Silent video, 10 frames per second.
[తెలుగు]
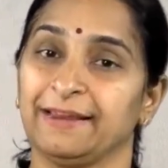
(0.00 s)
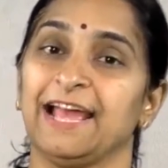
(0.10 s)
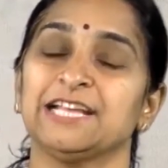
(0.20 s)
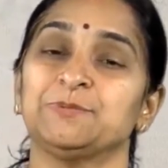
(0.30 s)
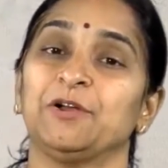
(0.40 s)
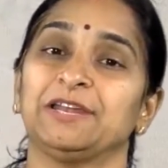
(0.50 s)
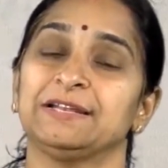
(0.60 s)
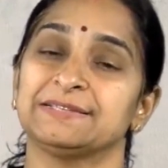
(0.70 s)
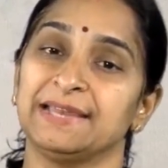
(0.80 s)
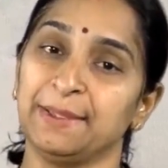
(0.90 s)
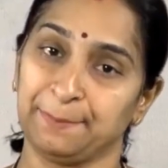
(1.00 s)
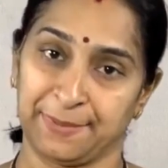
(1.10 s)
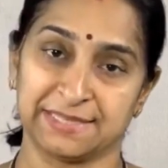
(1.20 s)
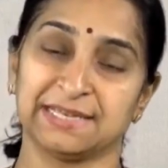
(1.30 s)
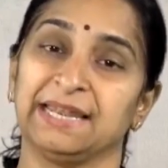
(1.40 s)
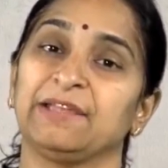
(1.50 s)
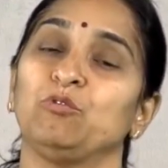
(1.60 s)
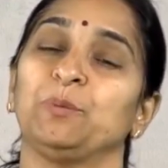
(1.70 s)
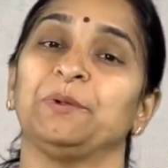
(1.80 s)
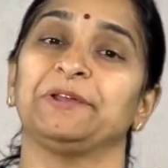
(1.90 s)
గ్లాస్ బాటిల్స్ని
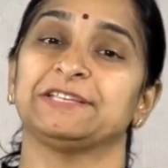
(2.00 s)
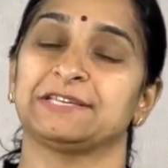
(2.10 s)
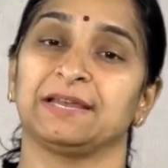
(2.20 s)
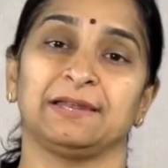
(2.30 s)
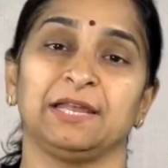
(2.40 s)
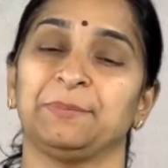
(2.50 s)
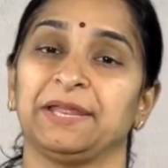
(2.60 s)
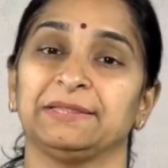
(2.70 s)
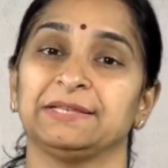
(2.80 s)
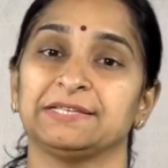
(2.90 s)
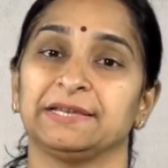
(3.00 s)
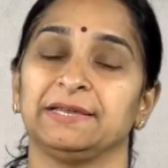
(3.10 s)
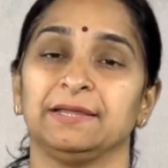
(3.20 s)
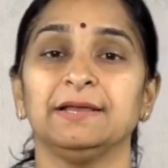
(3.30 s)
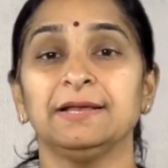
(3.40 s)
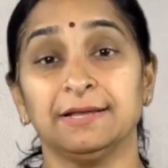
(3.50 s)
పచ్చళ్ళకి ఉపయోగించడానికి ప్రయత్నం చేయండి